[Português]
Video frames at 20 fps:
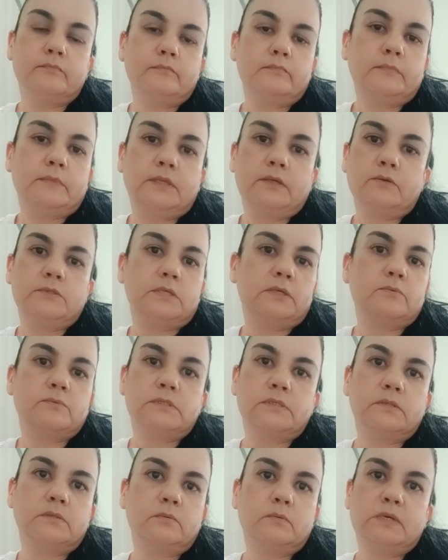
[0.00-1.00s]
Eu já não
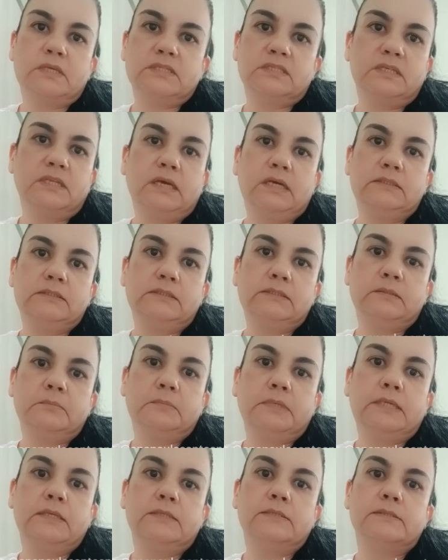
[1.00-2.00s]
sinto quase nada
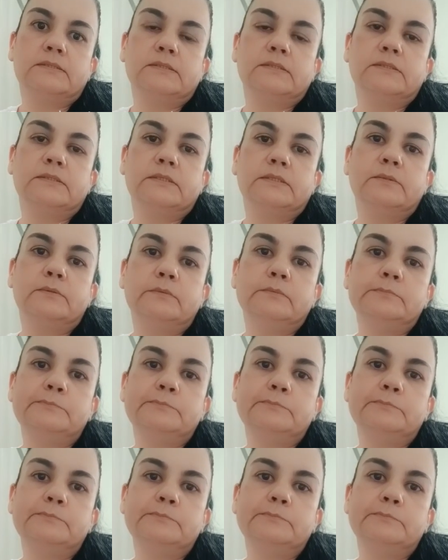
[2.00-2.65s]
também nesse sentido.